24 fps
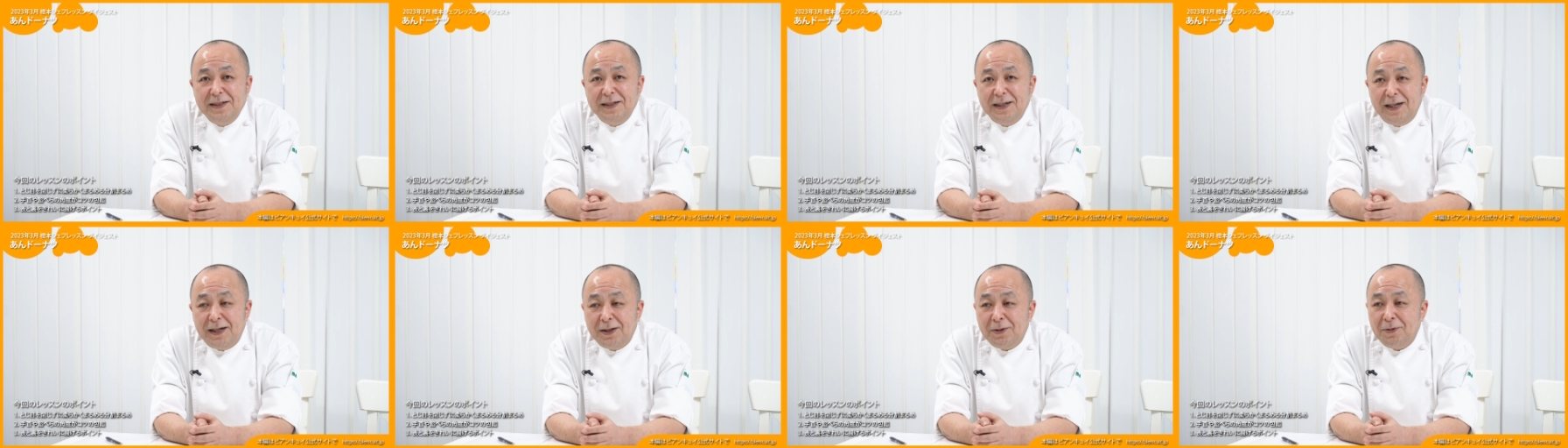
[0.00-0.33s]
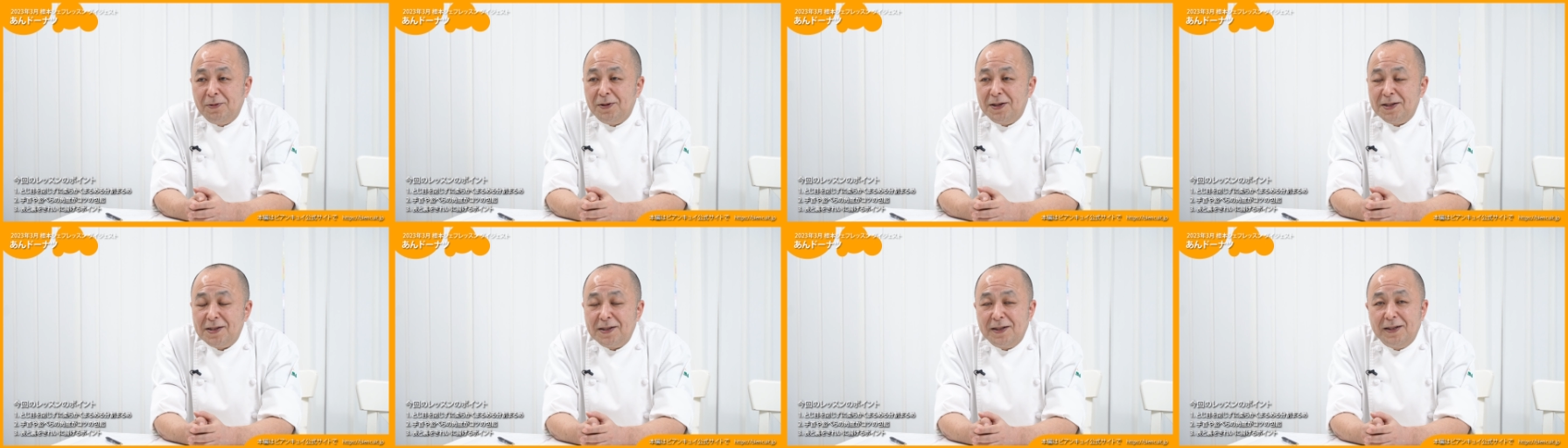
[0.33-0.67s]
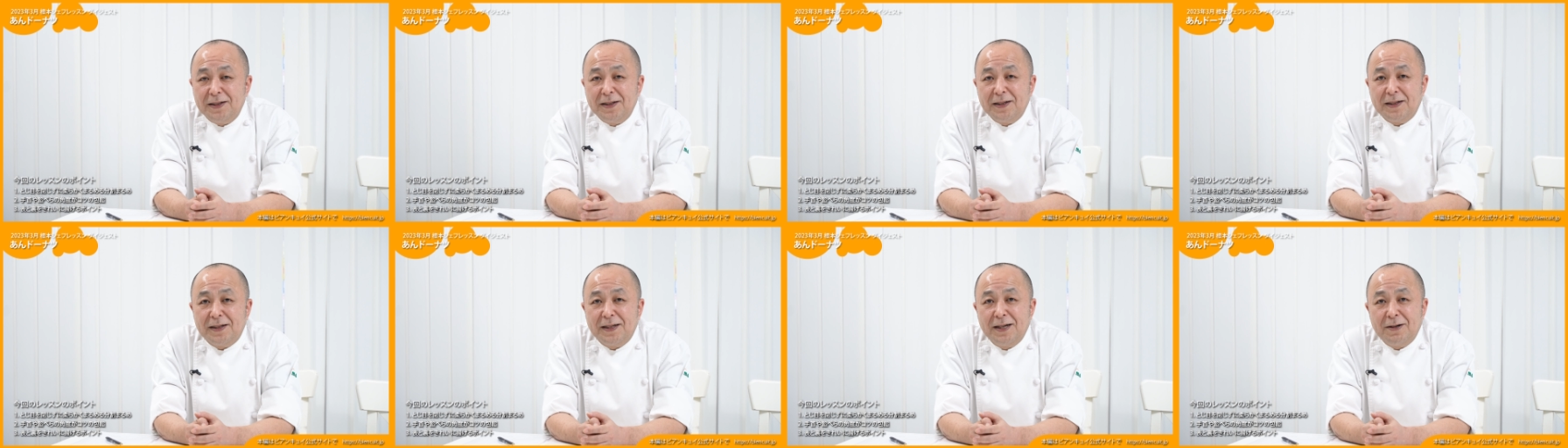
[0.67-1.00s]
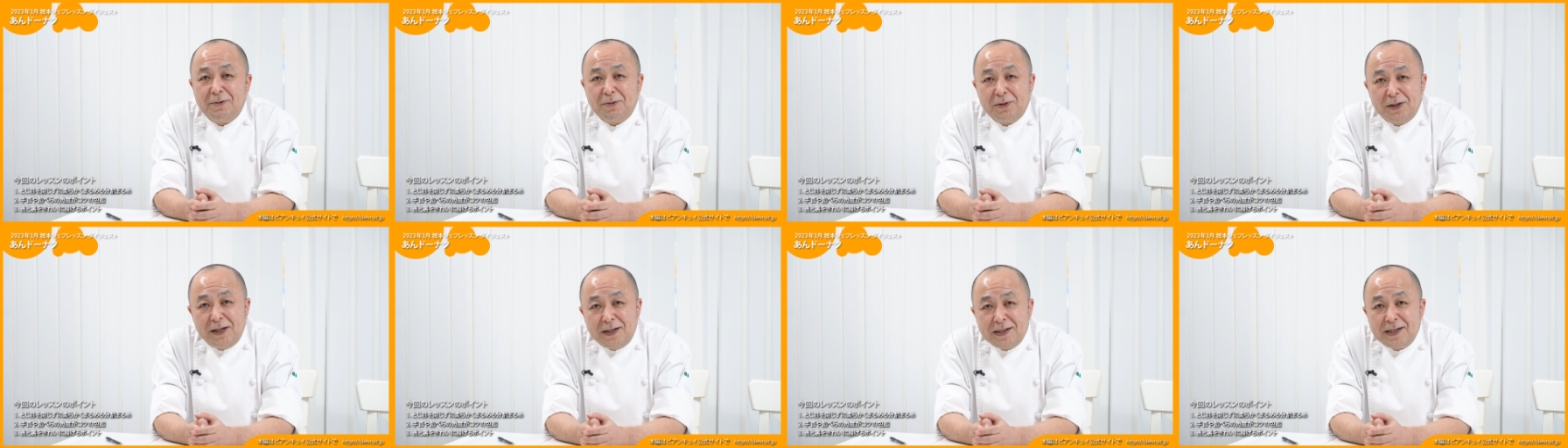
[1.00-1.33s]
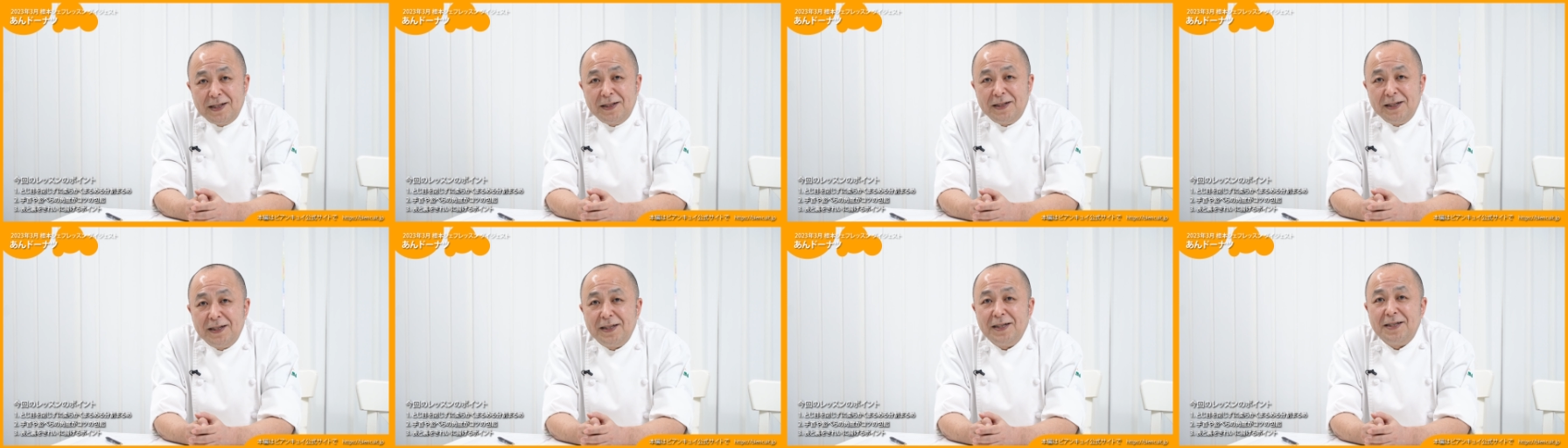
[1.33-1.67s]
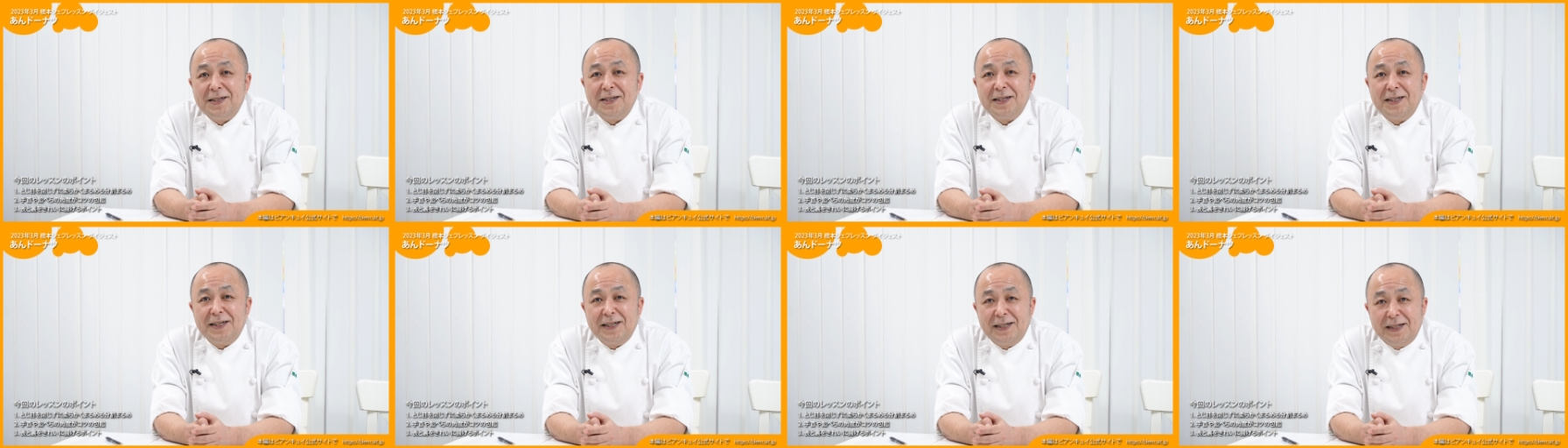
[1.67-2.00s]
あんドーナツが結構たくさんできたん
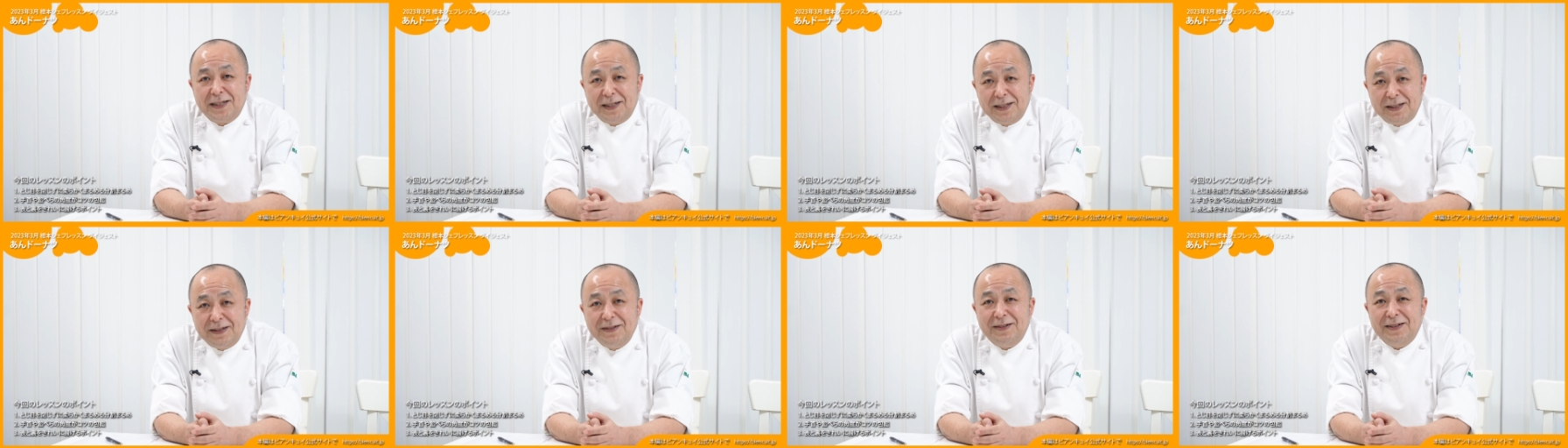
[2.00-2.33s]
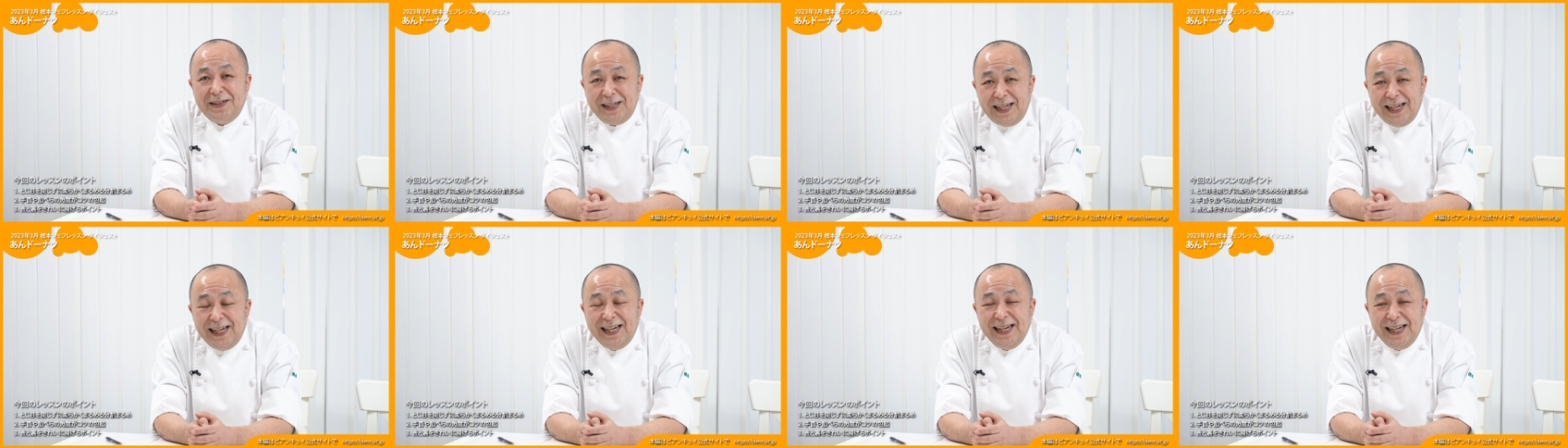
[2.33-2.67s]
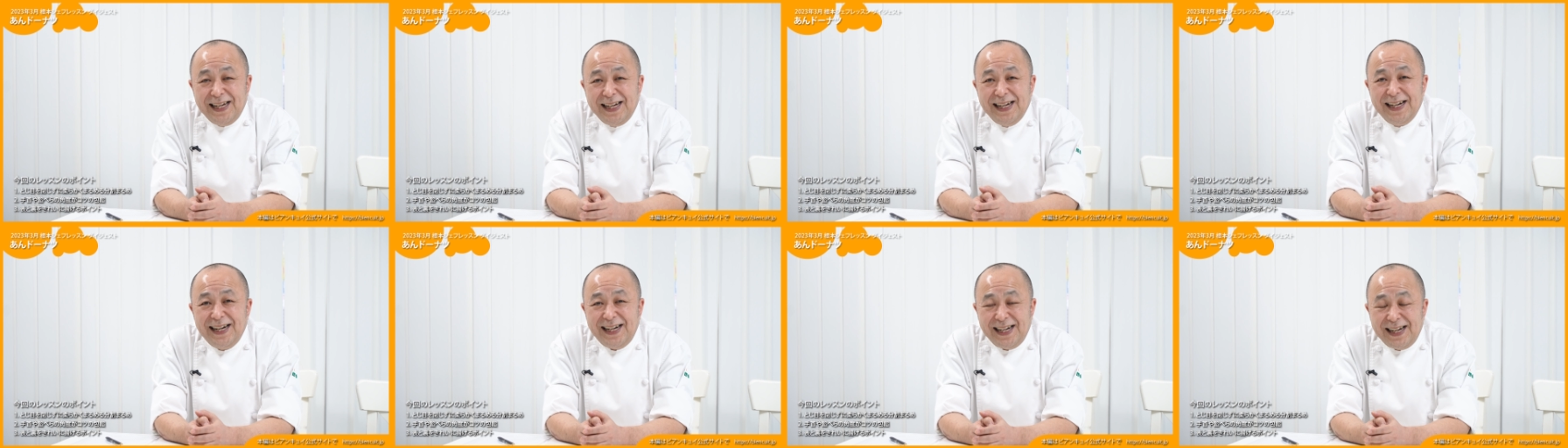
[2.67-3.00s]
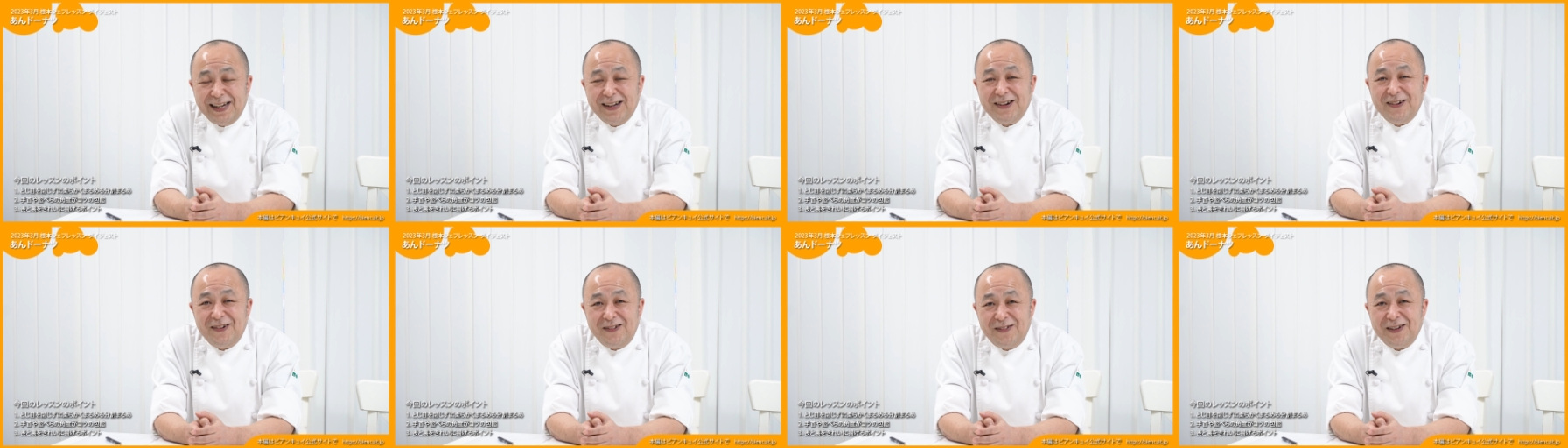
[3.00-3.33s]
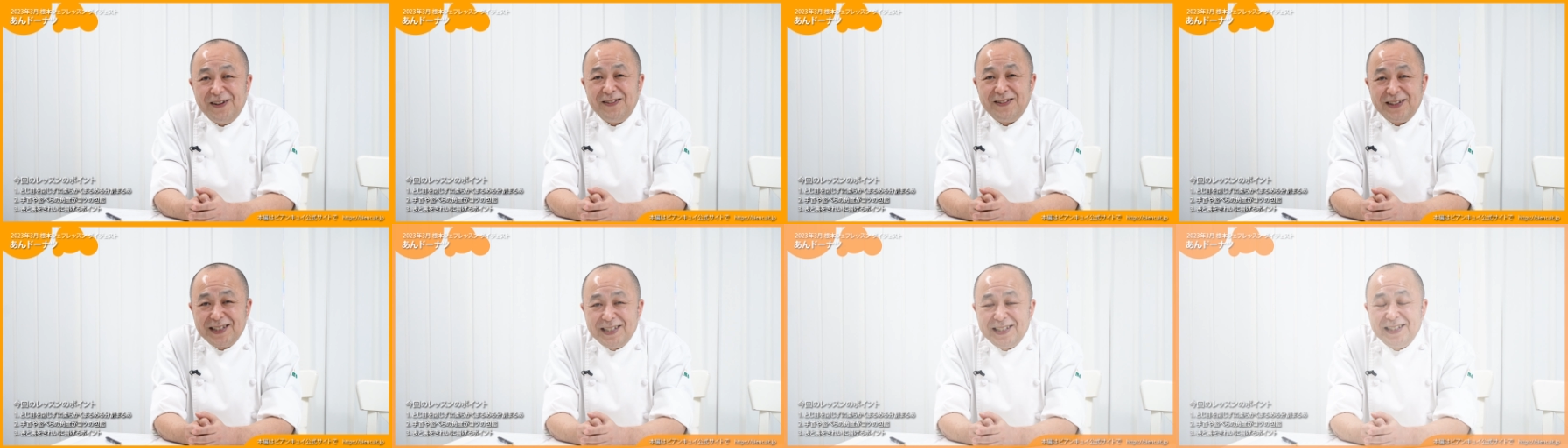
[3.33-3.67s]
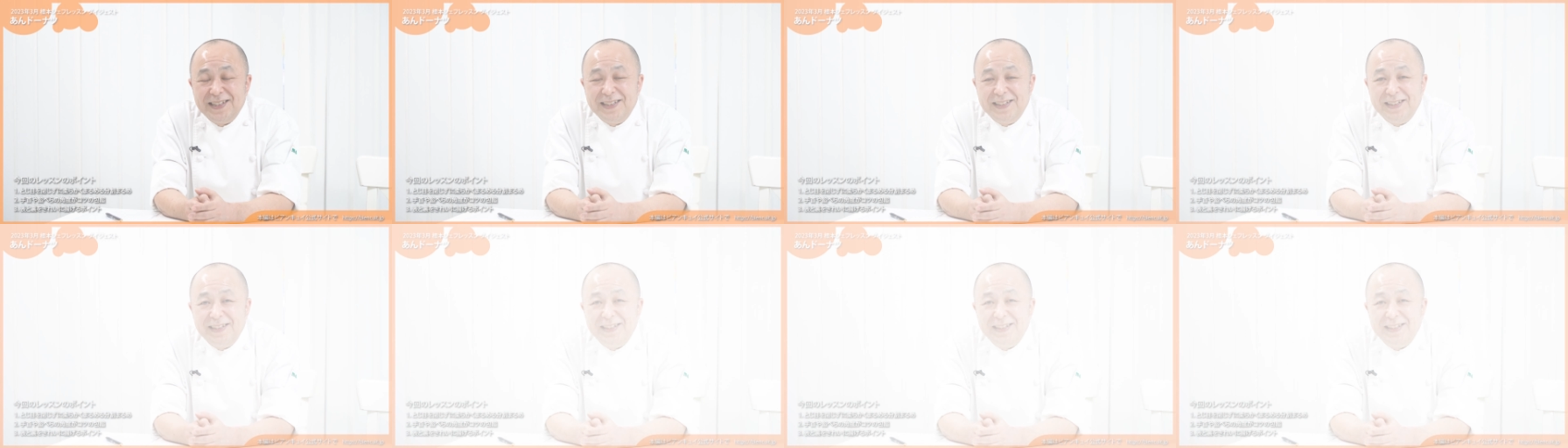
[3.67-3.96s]
じゃないかなというふうにはい思います。